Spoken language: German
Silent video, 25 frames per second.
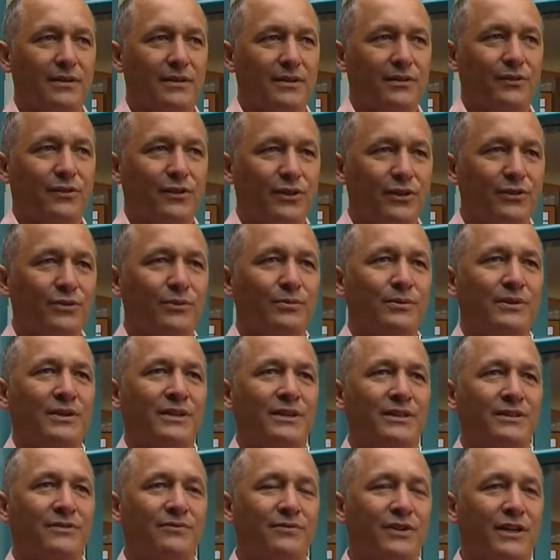Die Zielgruppe
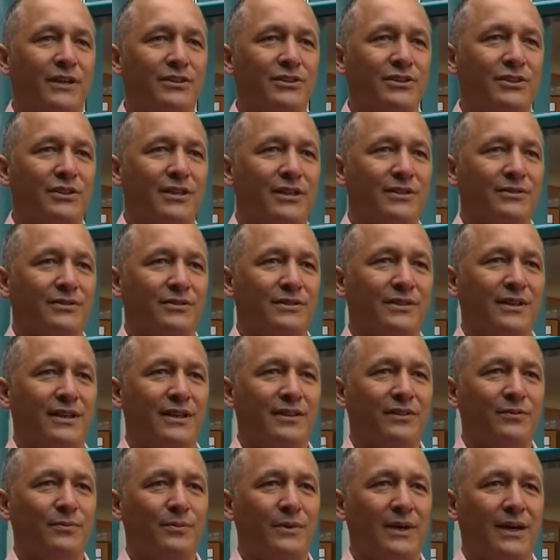der Veranstaltung sind
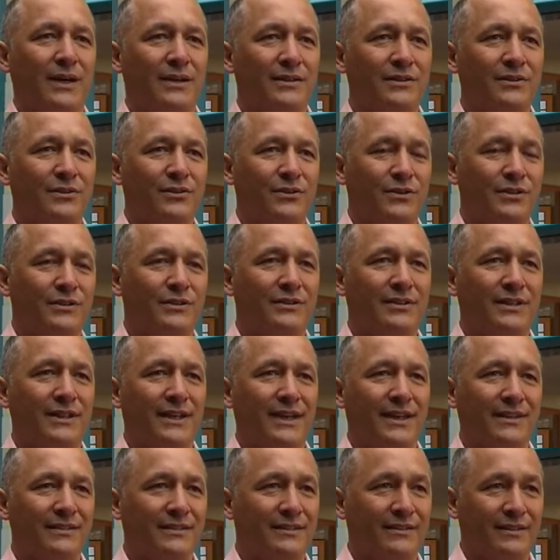erstmal alle Leute, die
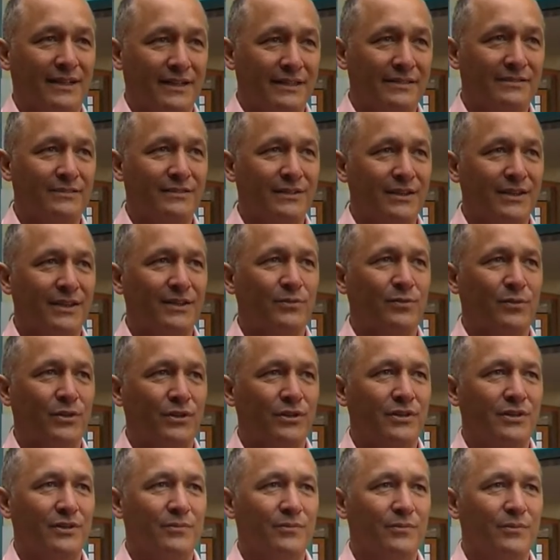gerne tanzen gehen
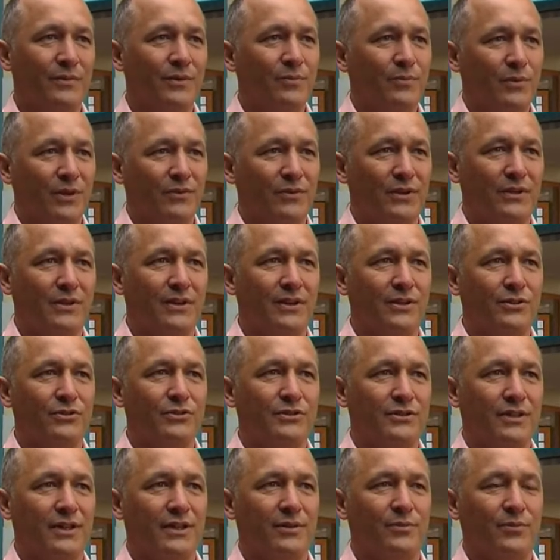möchten, mal wieder
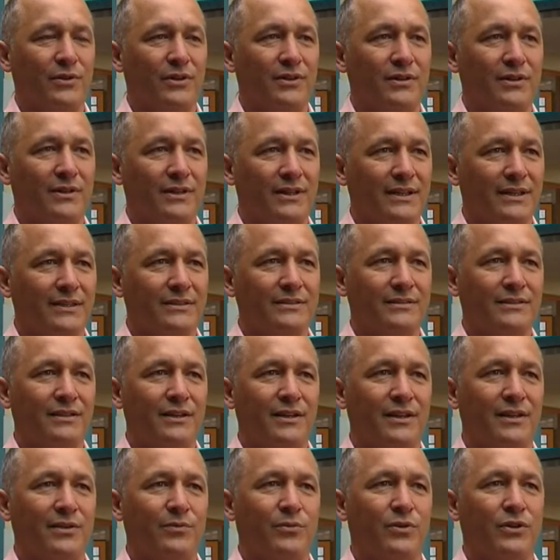rausgehen möchten, tanzen
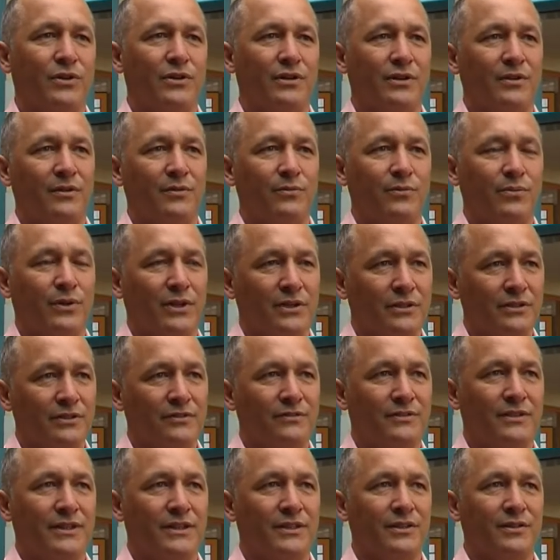gehen möchten, Party
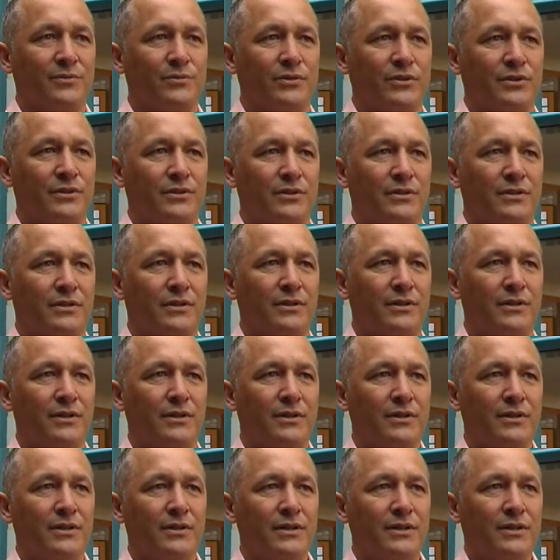feiern möchten.
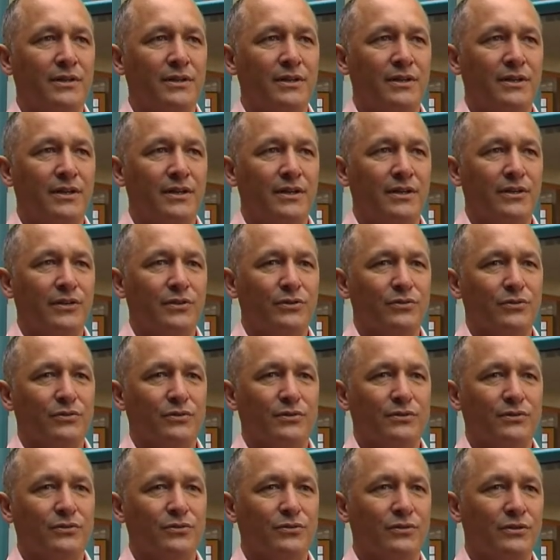
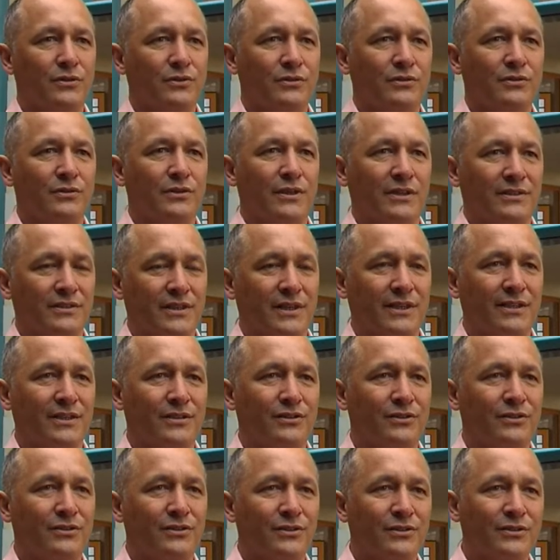Und das
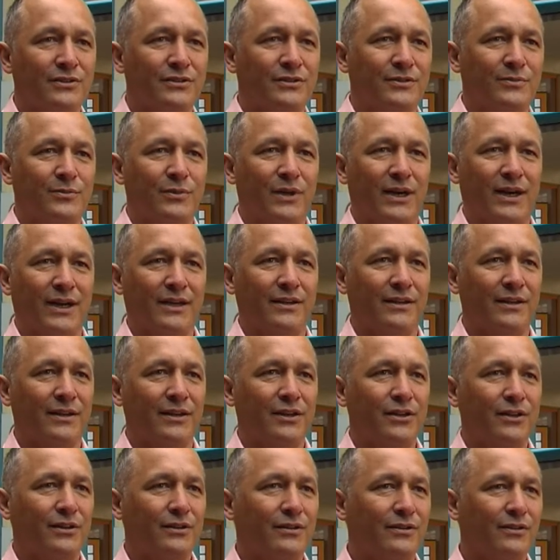Alter ist immer
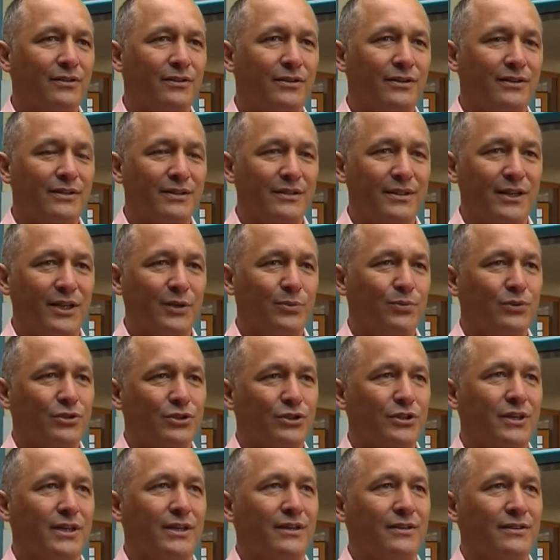eigentlich nicht
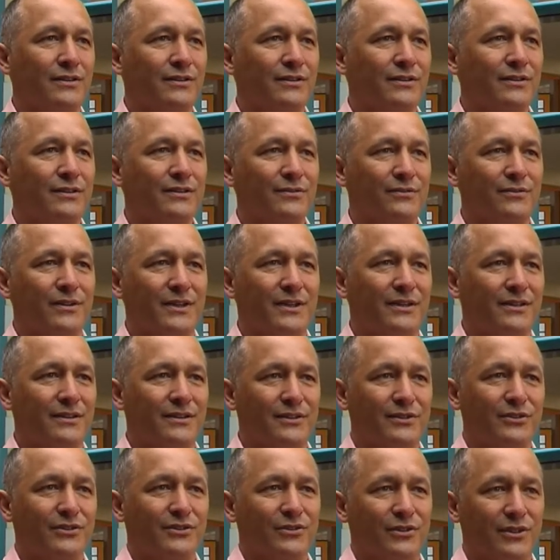beschränkt, weil
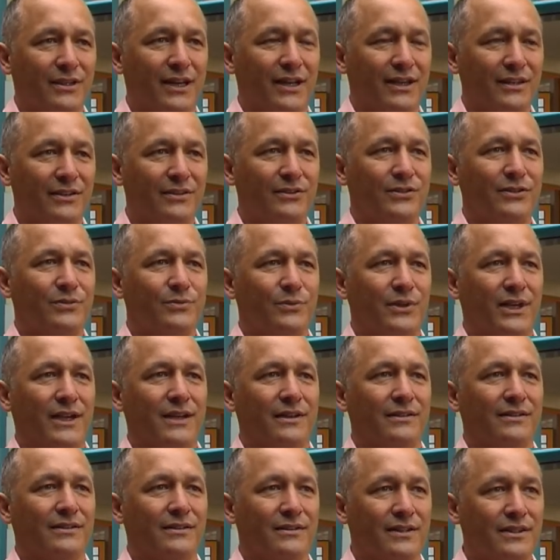es sollen alle kommen, die
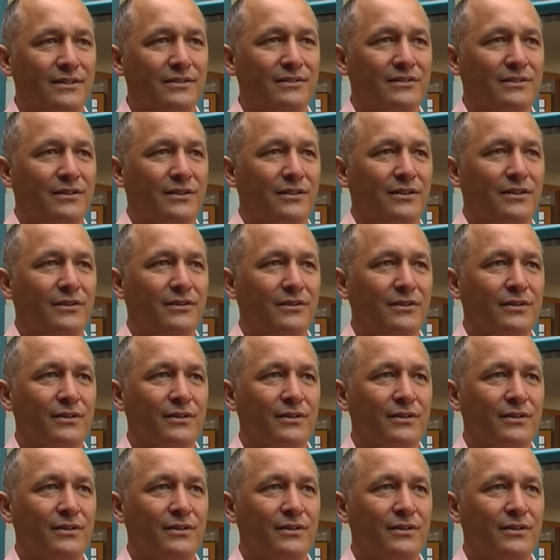gerne tanzen